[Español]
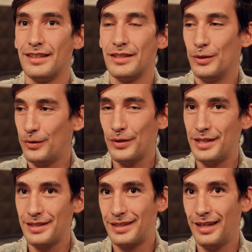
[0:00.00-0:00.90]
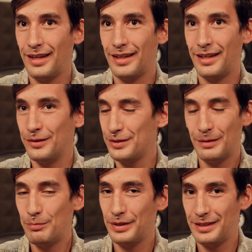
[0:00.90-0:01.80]
Son cosas que, no están
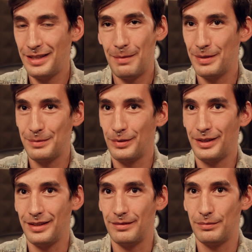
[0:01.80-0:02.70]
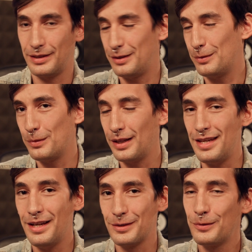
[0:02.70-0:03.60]
puestas nada más porque, se te ocurre
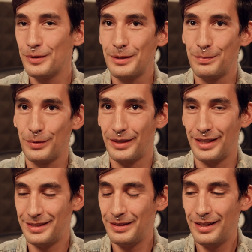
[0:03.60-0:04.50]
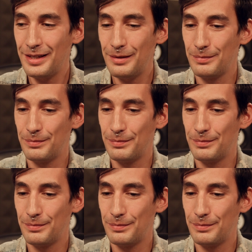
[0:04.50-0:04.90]
ya, son cosas porque están ahí,